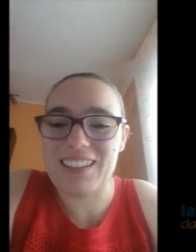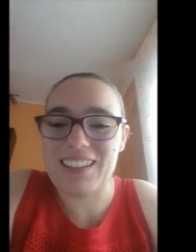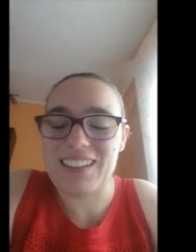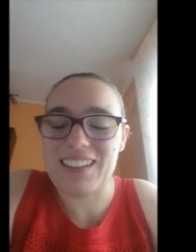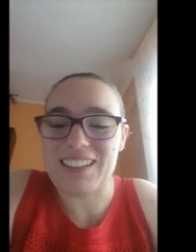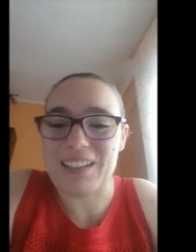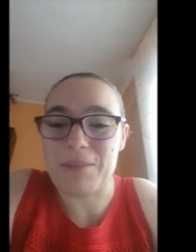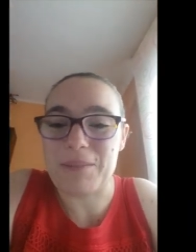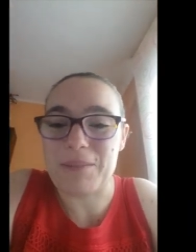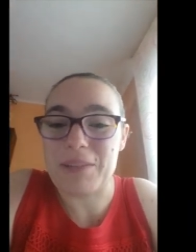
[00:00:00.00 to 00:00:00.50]
Y
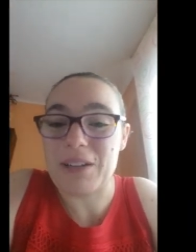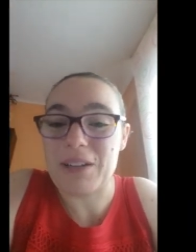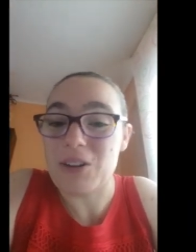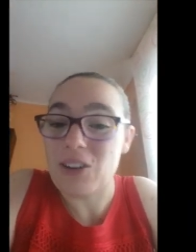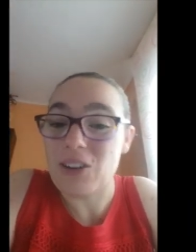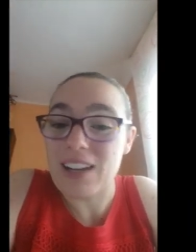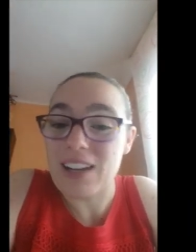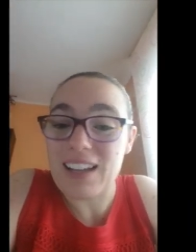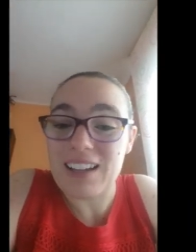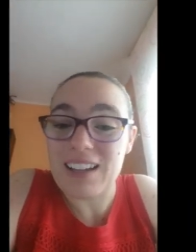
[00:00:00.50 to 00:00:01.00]
también
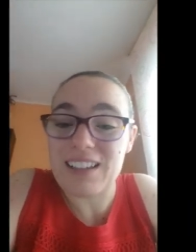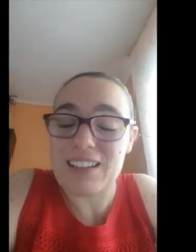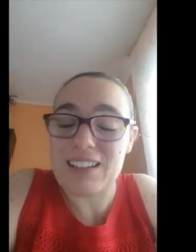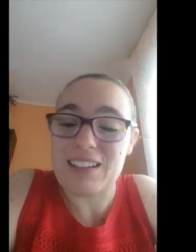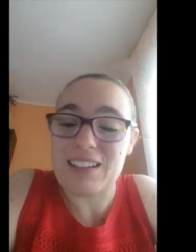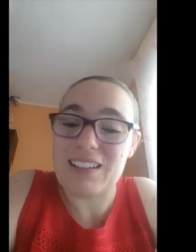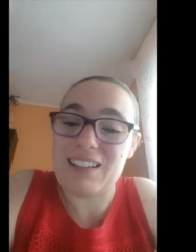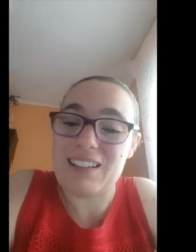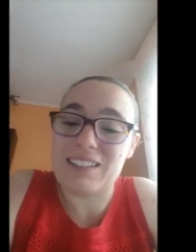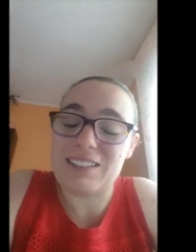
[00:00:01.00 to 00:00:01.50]

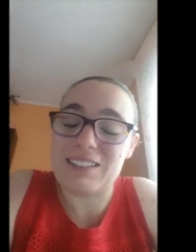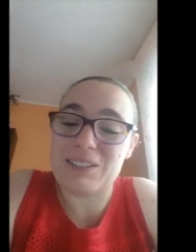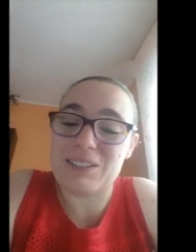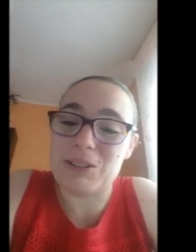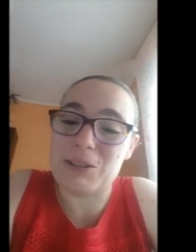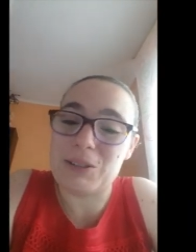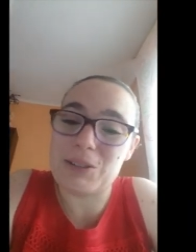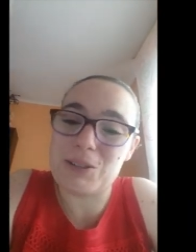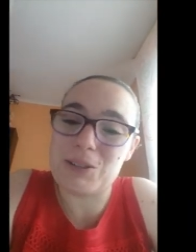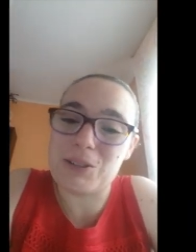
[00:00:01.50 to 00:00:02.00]
hola a
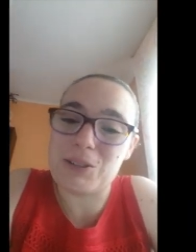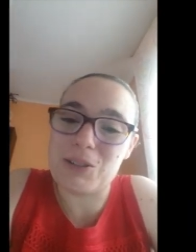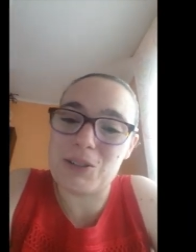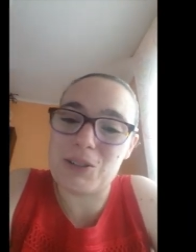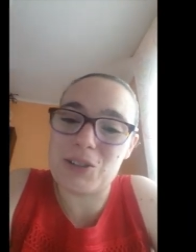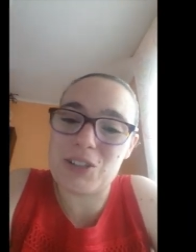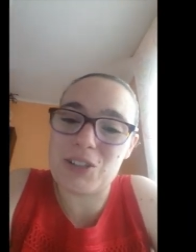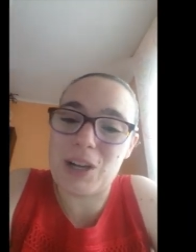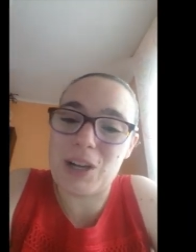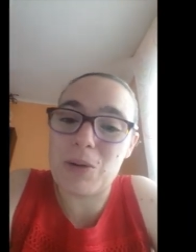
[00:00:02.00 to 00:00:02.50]
todos
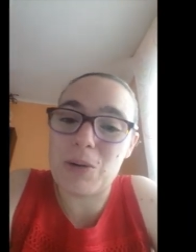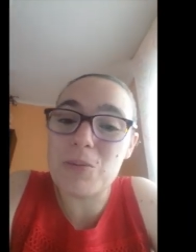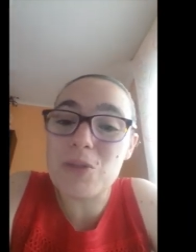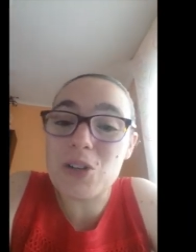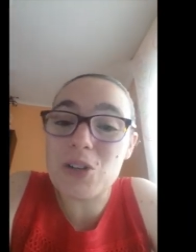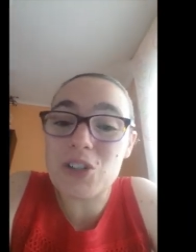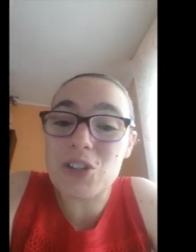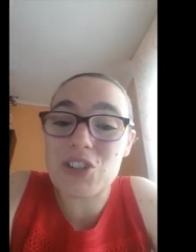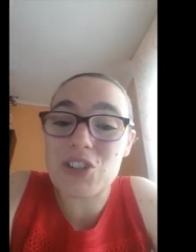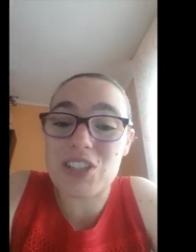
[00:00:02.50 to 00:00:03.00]
los
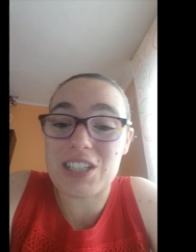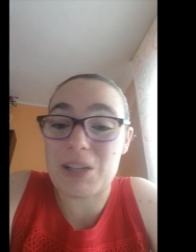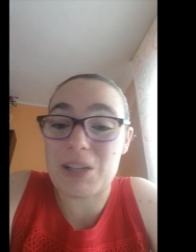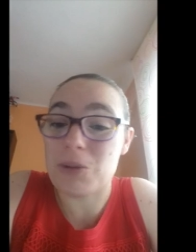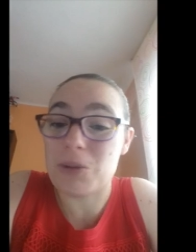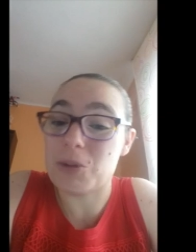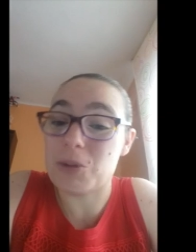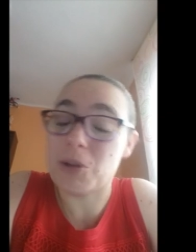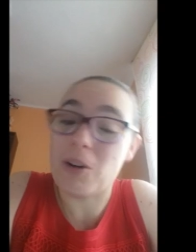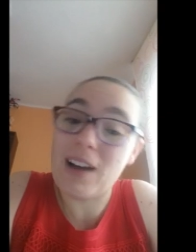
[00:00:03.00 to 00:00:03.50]
alumnos de
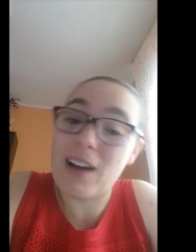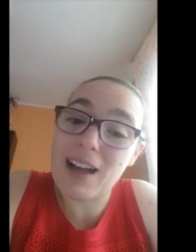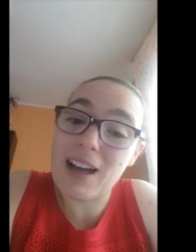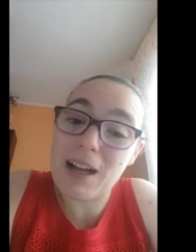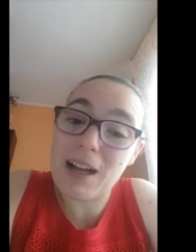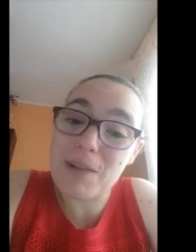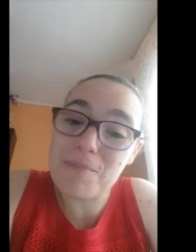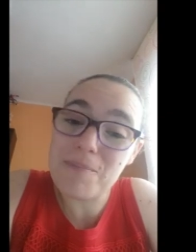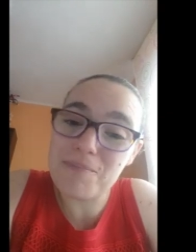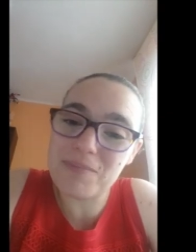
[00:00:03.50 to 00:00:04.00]
segundo
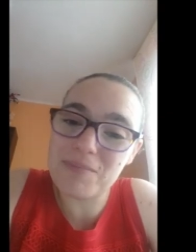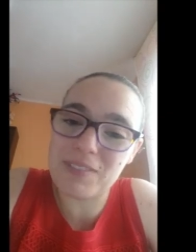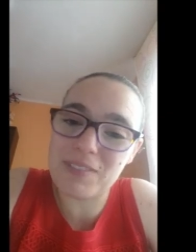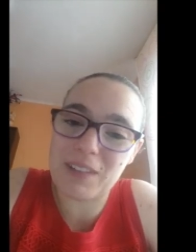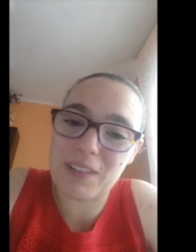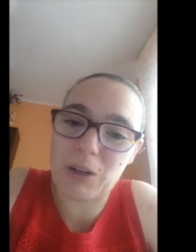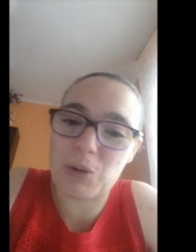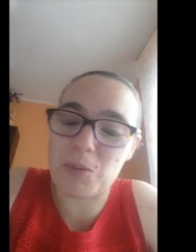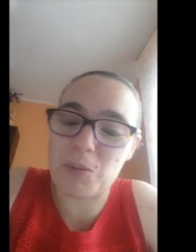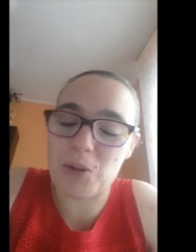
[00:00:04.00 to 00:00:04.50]
A,
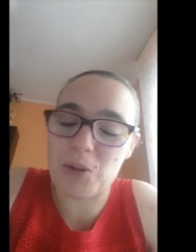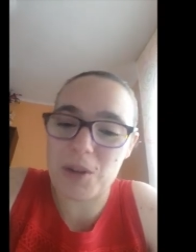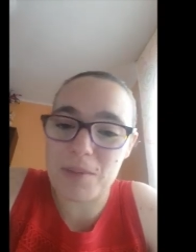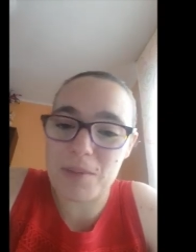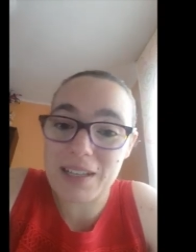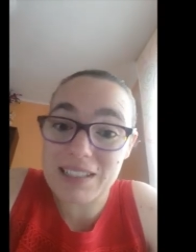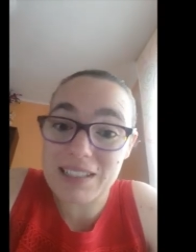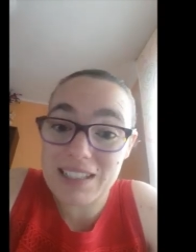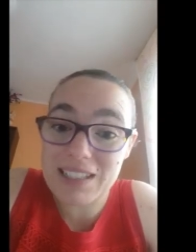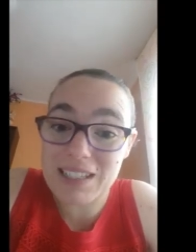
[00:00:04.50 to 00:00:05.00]
del grupo de
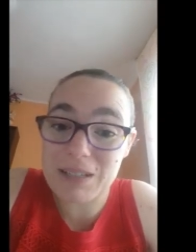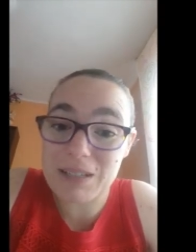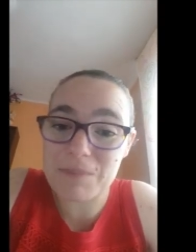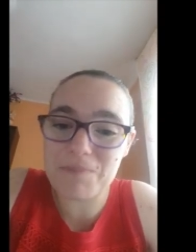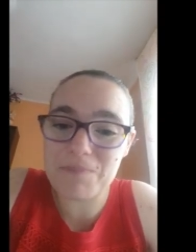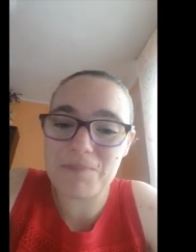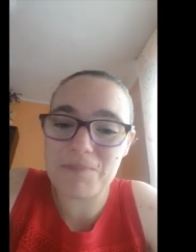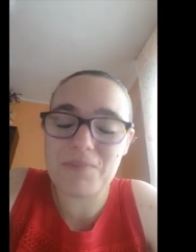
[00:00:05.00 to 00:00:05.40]
Merche.